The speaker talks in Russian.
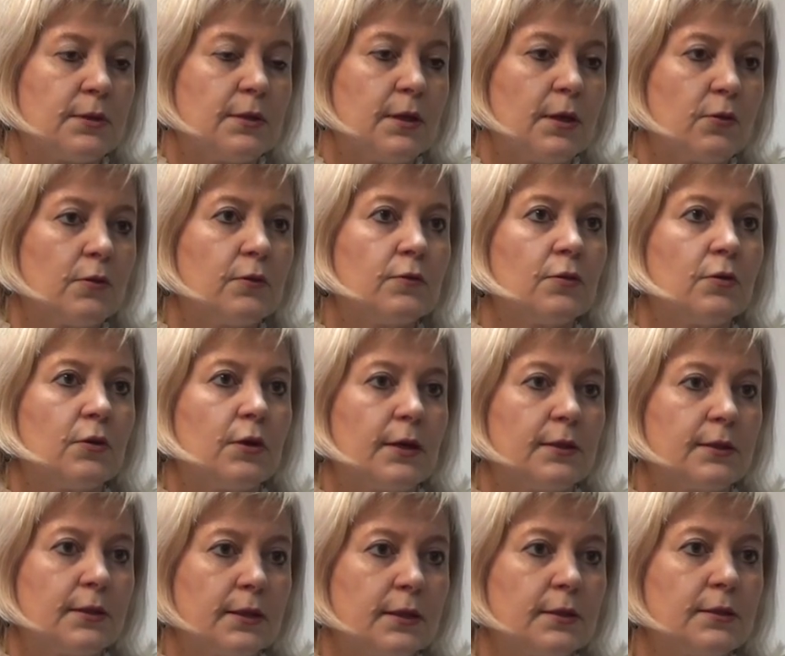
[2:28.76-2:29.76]
здоровья, но и
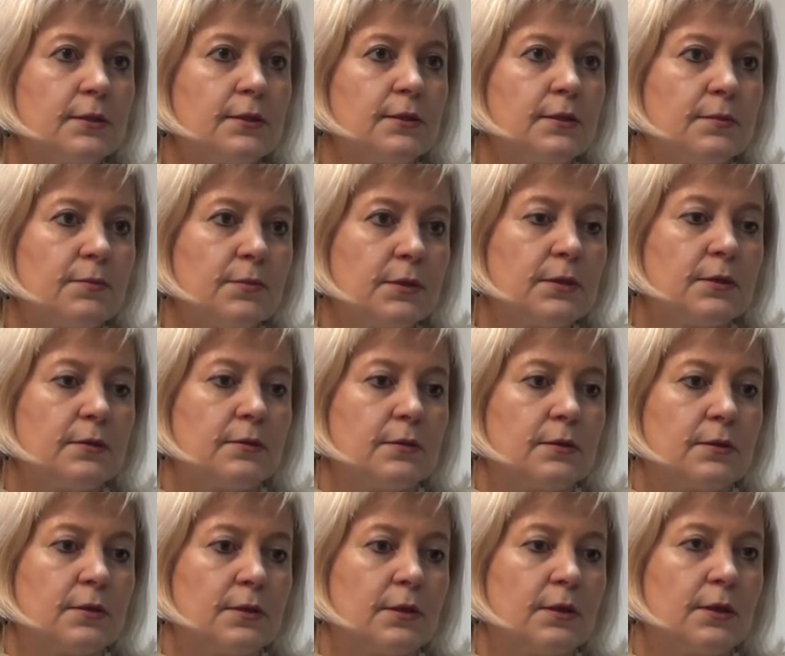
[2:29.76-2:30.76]
конкретно с детьми с,
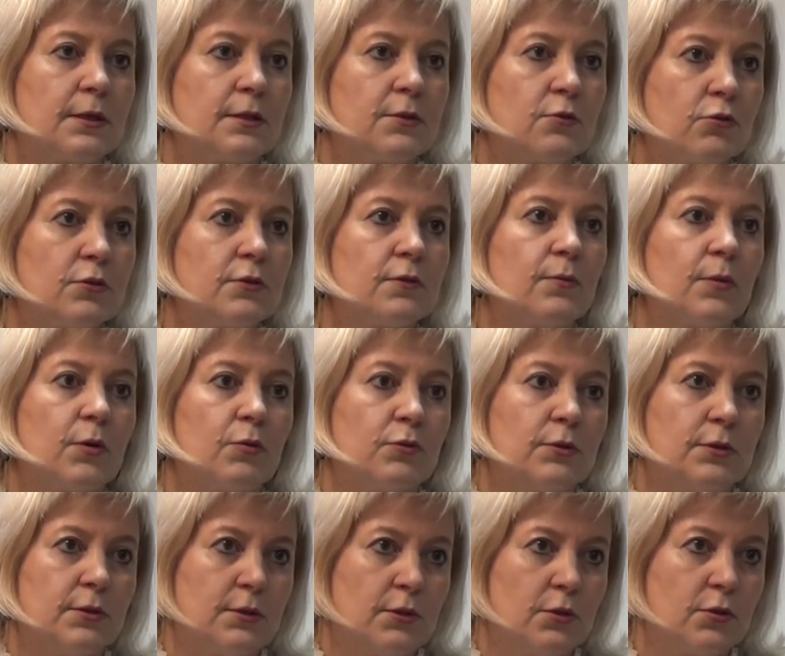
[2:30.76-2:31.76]
с расстройством
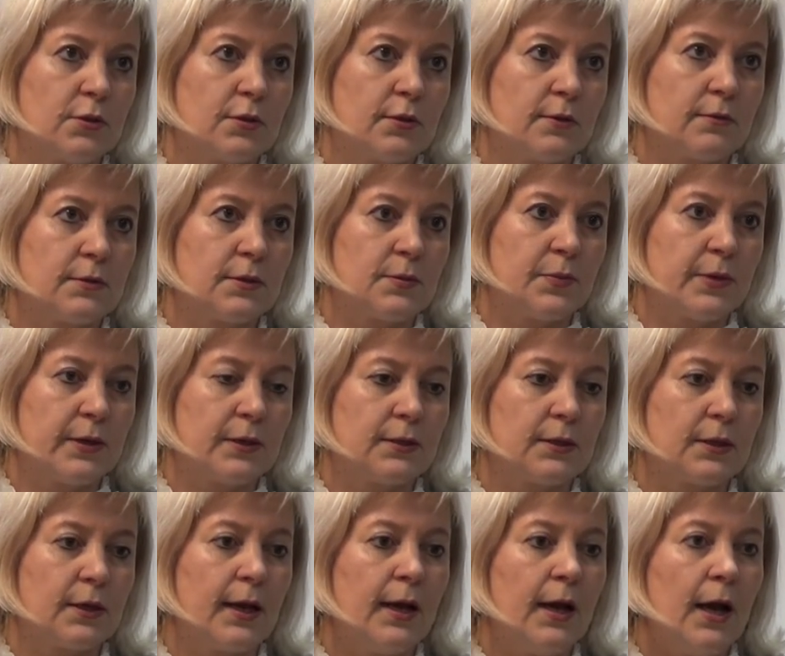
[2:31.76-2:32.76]
аутистического
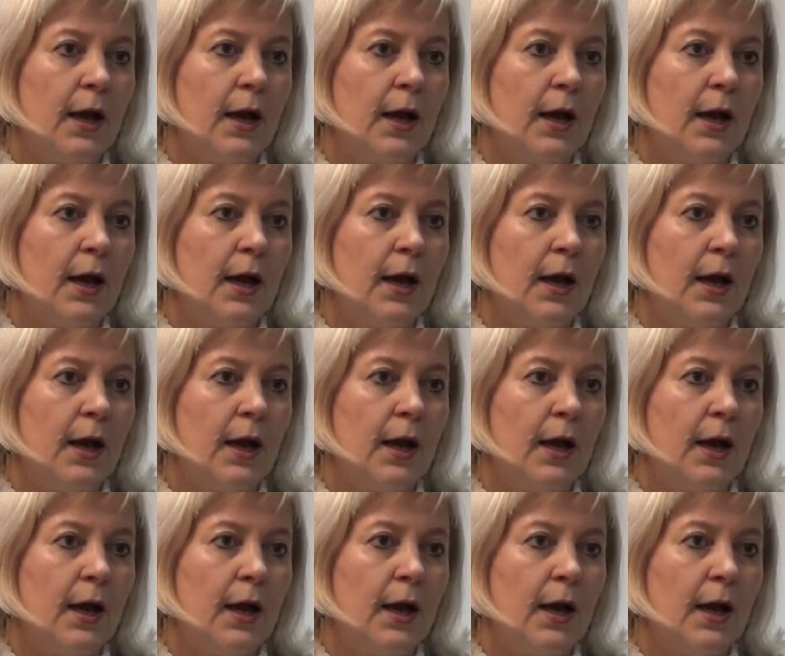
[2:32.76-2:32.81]
спектра.